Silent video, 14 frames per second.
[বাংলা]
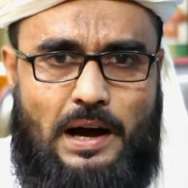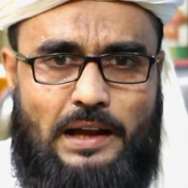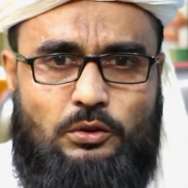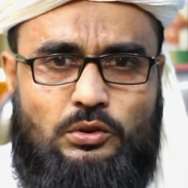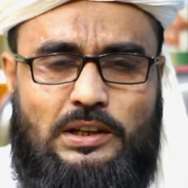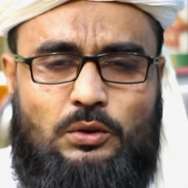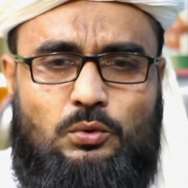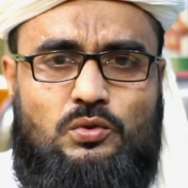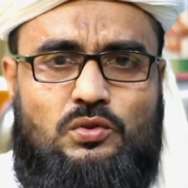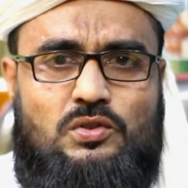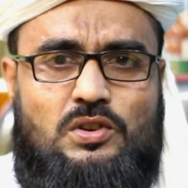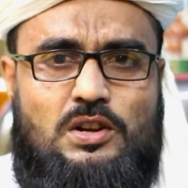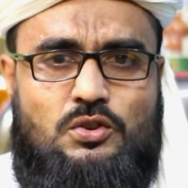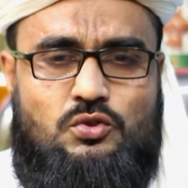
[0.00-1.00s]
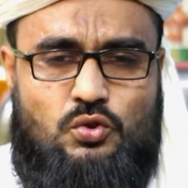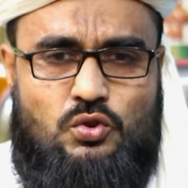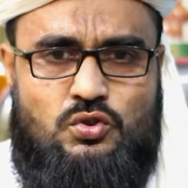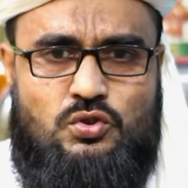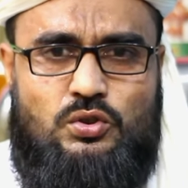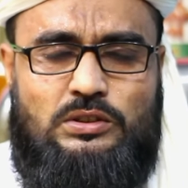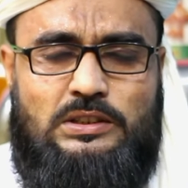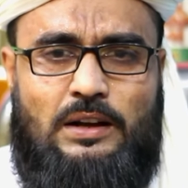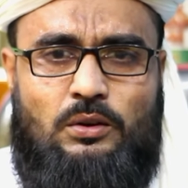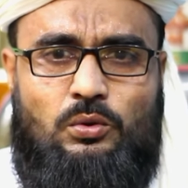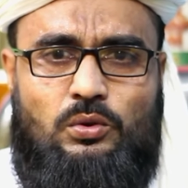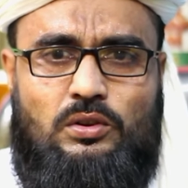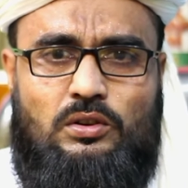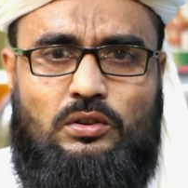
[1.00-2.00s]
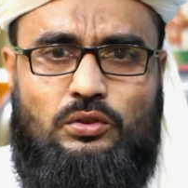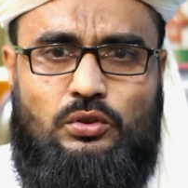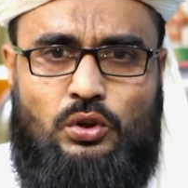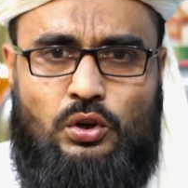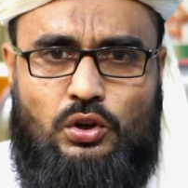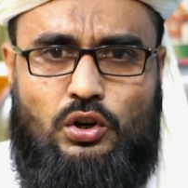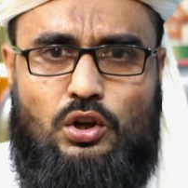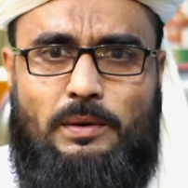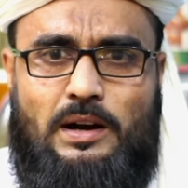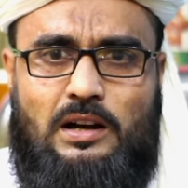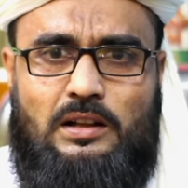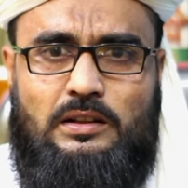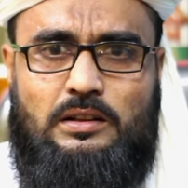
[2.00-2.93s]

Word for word: ভালো থাকুন সুস্থ থাকুন ধন্যবাদ